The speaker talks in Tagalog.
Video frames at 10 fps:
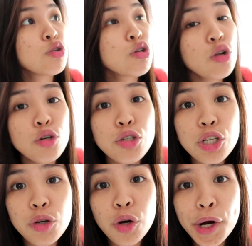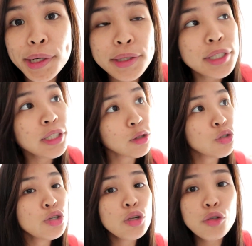Slusin nyo girls,
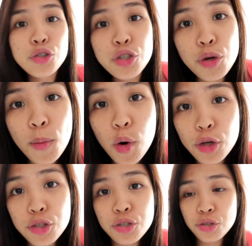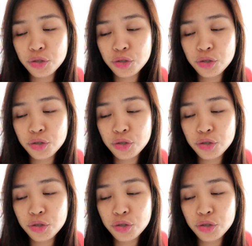slusin nyo boys.